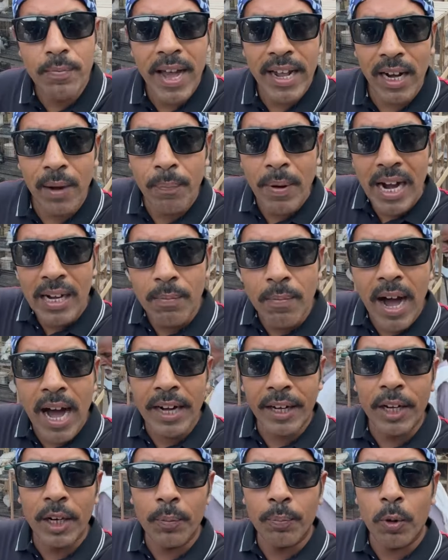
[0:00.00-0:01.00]
मैं ना पेट
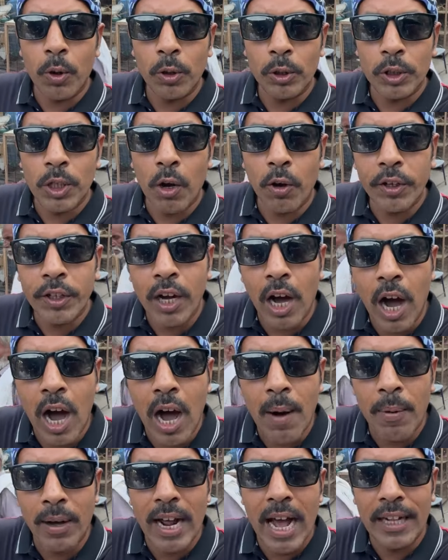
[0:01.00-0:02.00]
मार्केट पहुंचता हूँ यहाँ
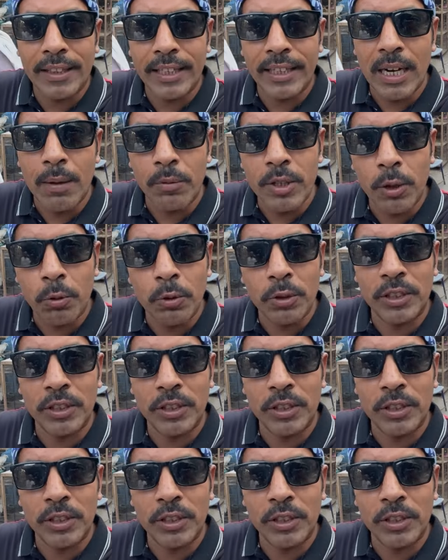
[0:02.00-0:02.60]
पर आते ना मुझे कुछ